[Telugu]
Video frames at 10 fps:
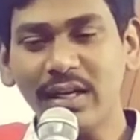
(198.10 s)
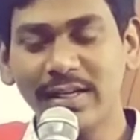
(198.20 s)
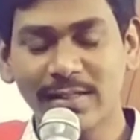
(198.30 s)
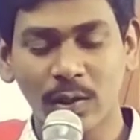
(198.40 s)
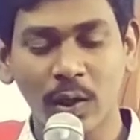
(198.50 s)

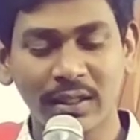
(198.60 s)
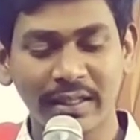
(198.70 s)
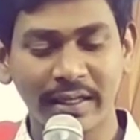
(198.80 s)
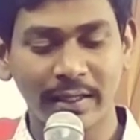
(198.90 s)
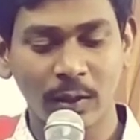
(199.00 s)
ఇట్స్ నాట్
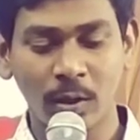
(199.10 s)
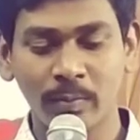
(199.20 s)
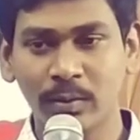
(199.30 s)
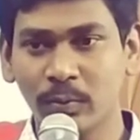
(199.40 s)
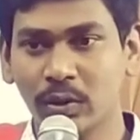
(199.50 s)
ఏ
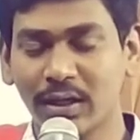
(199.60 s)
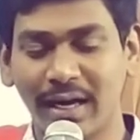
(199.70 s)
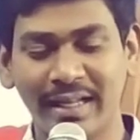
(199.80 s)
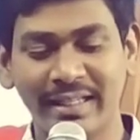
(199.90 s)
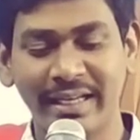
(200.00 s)
నార్మల్ బుక్
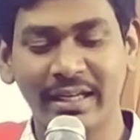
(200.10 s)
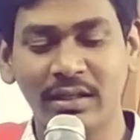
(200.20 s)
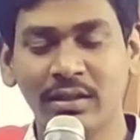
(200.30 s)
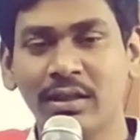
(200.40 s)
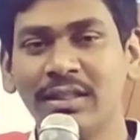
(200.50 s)
అది
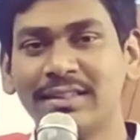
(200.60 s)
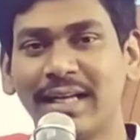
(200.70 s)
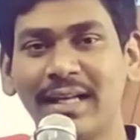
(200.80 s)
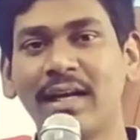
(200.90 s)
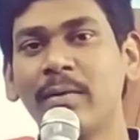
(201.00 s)

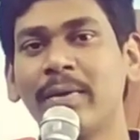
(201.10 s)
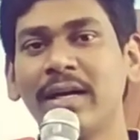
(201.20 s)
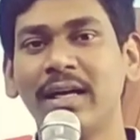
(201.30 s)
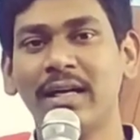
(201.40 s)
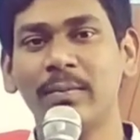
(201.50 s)

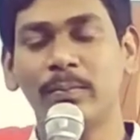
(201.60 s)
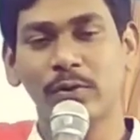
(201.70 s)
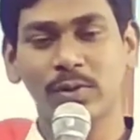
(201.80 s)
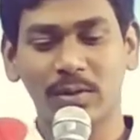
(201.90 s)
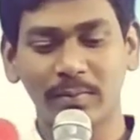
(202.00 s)
సాధారణమైన
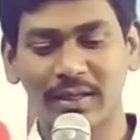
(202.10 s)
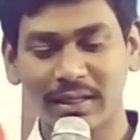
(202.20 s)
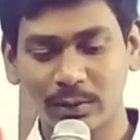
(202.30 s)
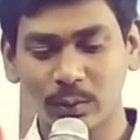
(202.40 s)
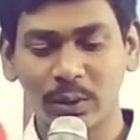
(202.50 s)
పుస్తకం
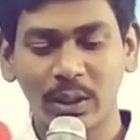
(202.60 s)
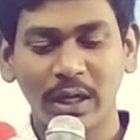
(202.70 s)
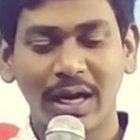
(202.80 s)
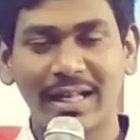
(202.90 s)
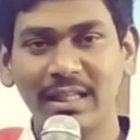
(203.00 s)
కాదు
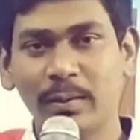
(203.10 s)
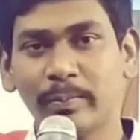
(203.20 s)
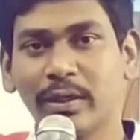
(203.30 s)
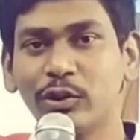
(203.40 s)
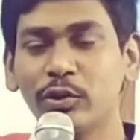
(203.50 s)
అది
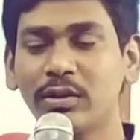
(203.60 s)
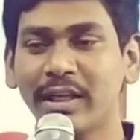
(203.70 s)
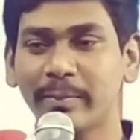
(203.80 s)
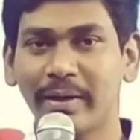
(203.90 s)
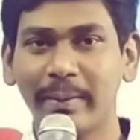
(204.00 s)

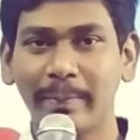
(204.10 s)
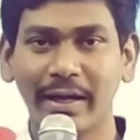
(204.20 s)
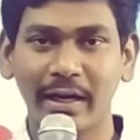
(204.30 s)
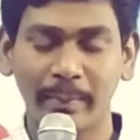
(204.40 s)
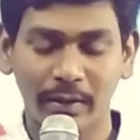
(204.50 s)
పరిశుద్ధాత్మ
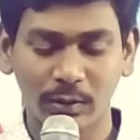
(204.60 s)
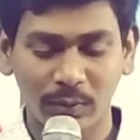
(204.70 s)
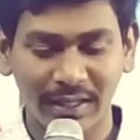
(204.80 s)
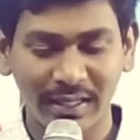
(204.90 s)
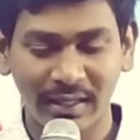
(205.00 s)
ప్రేరేపణ
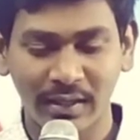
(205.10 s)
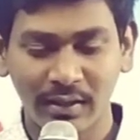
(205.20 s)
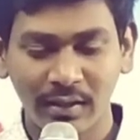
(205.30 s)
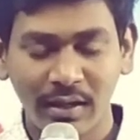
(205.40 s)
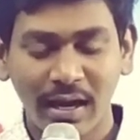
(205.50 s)
ద్వారా
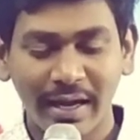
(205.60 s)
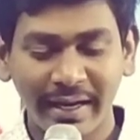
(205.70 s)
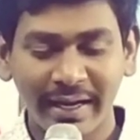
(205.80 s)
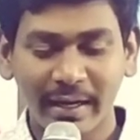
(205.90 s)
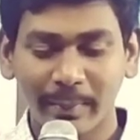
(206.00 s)

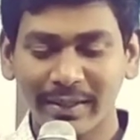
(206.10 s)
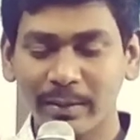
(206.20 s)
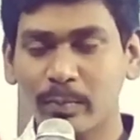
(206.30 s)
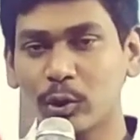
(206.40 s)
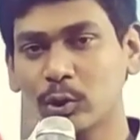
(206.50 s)
అనేక
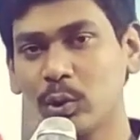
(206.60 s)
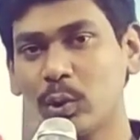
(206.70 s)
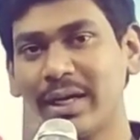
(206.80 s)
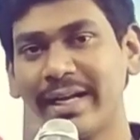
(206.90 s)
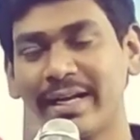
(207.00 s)
మంది భక్తులు
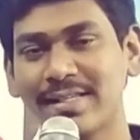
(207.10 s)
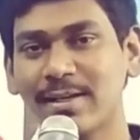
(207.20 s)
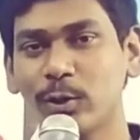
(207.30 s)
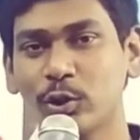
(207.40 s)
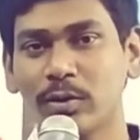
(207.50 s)
అనేక
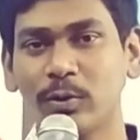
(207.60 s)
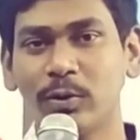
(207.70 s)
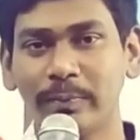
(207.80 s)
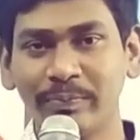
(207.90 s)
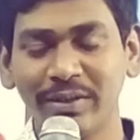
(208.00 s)

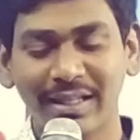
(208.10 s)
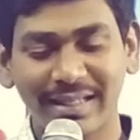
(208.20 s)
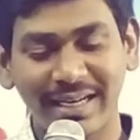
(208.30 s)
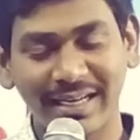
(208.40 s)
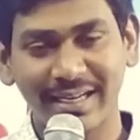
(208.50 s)
సంవత్సరములు
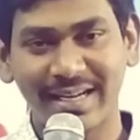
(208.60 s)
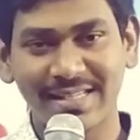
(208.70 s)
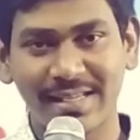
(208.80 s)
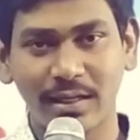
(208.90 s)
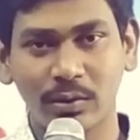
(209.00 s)
దానిని
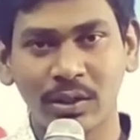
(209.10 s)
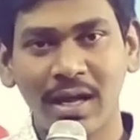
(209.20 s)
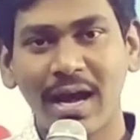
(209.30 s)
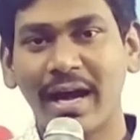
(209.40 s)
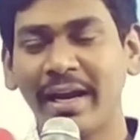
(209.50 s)
రాశారు
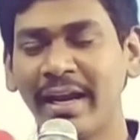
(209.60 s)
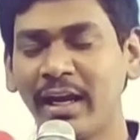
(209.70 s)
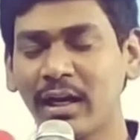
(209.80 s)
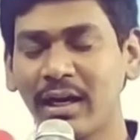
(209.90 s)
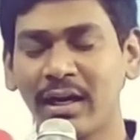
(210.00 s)

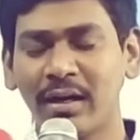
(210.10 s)
అనేక